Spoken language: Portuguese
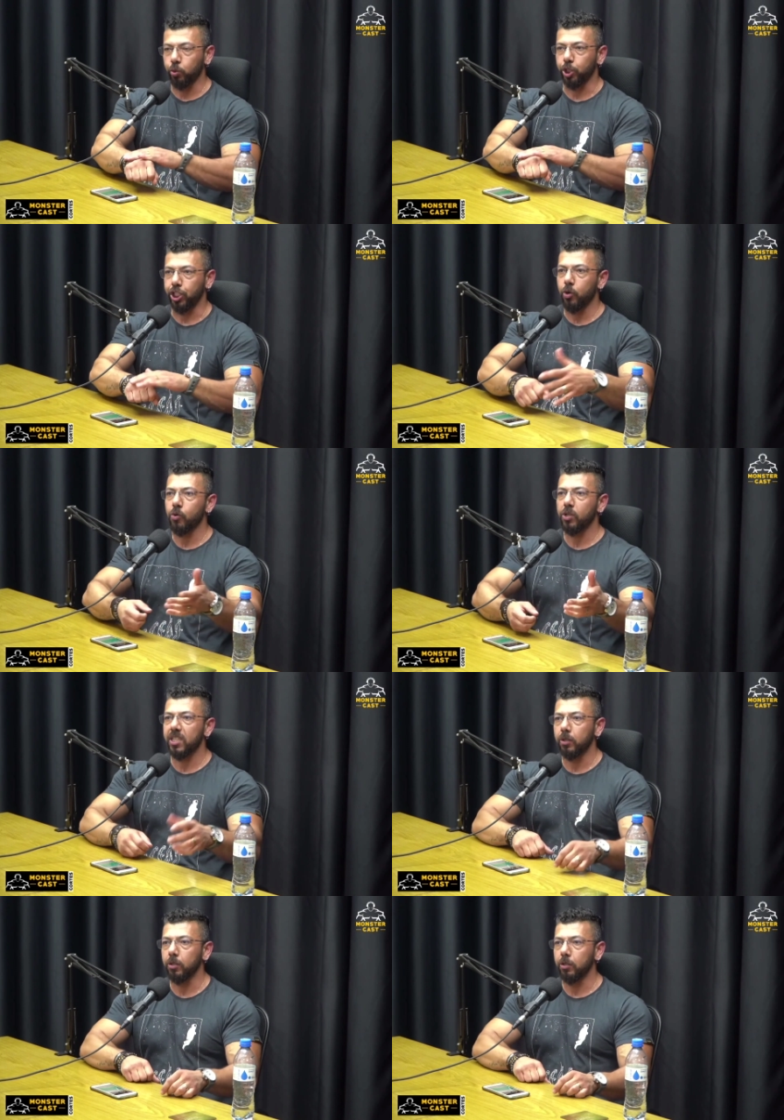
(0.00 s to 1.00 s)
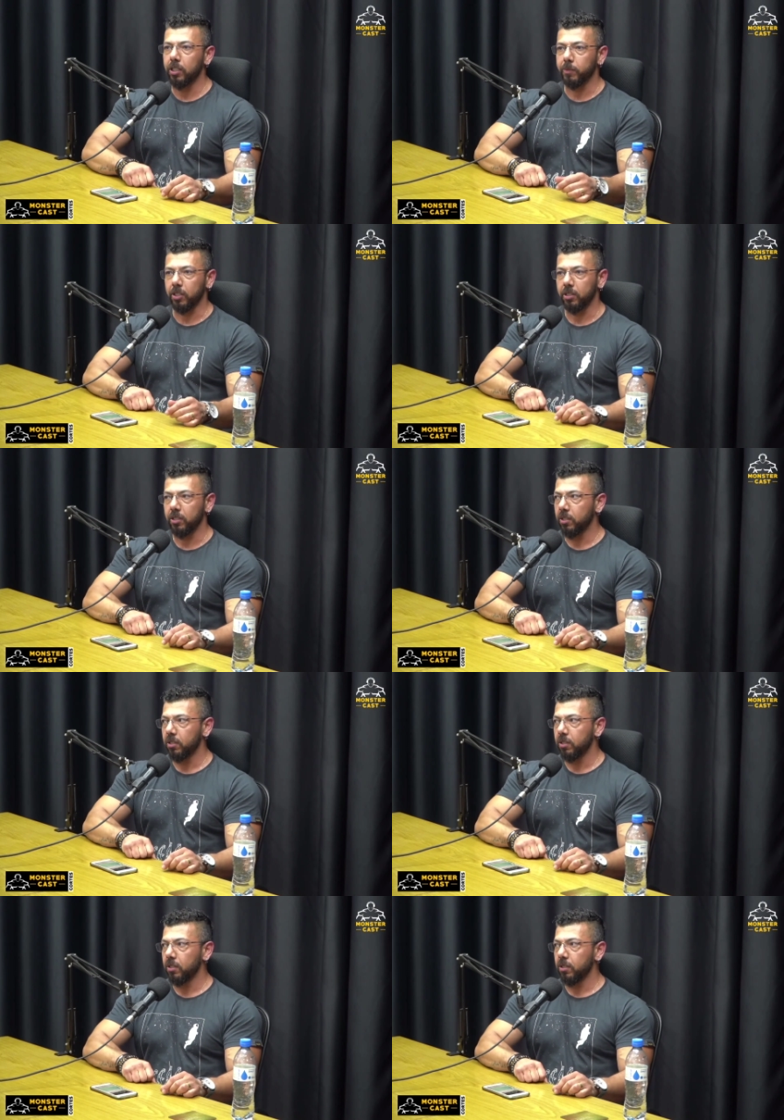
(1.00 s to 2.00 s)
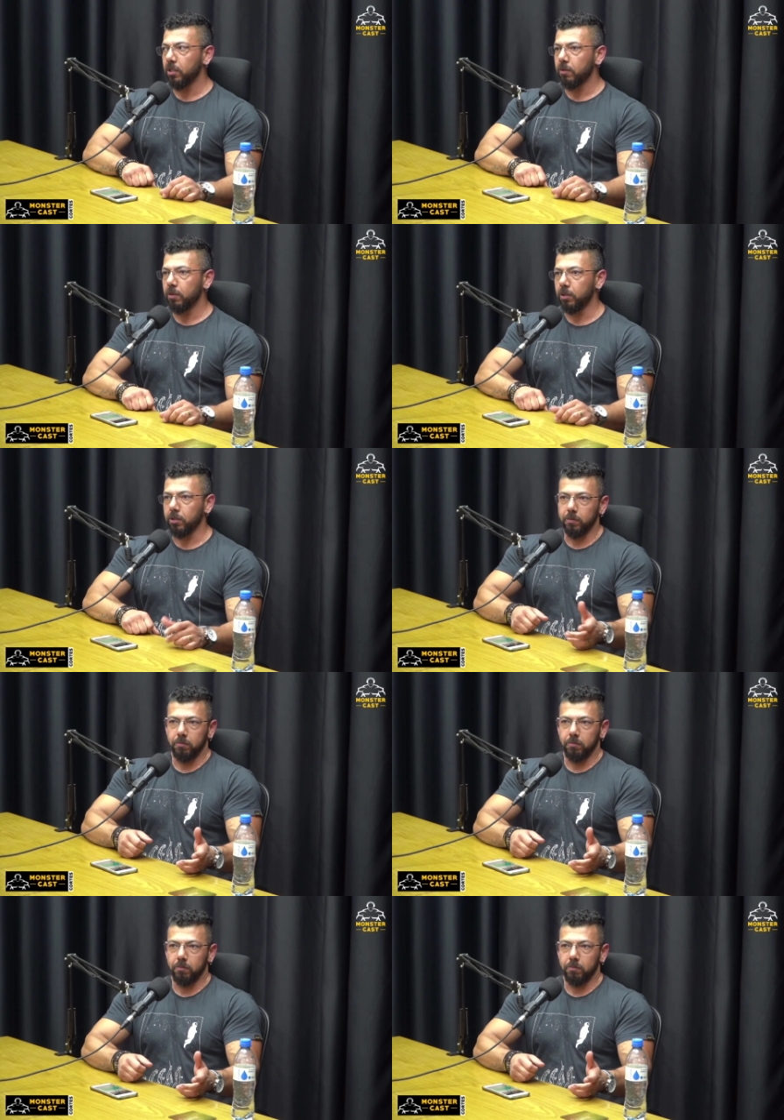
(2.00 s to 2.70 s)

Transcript: gel coxandrolona, irmão? Exato. Exato. Pô,